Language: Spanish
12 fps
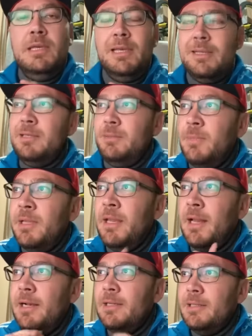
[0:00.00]
Y este
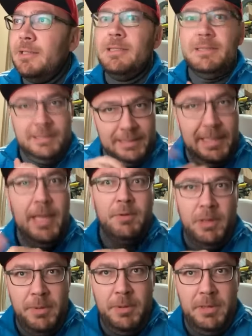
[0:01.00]
material si hay
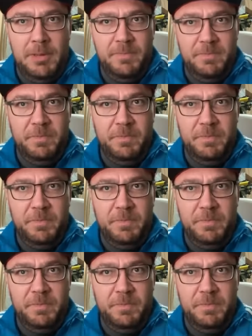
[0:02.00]
una bici.